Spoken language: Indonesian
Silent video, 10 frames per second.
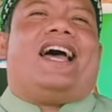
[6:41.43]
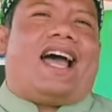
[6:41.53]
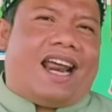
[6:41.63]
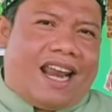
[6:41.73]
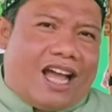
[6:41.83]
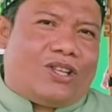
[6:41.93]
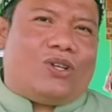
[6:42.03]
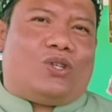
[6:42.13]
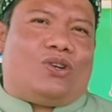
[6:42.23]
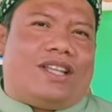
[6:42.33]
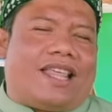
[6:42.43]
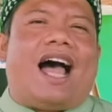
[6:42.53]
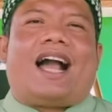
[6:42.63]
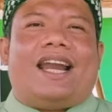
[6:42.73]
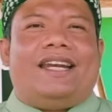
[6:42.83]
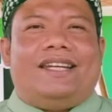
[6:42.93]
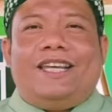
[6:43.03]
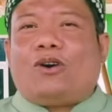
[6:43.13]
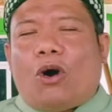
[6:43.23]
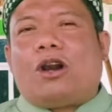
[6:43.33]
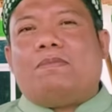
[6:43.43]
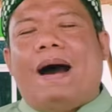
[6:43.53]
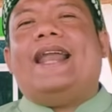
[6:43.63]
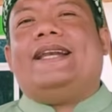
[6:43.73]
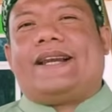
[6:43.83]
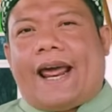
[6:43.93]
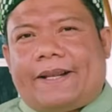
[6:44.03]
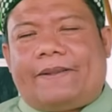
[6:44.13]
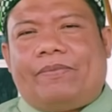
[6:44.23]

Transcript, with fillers: anak cucu kita akan dikorbankan.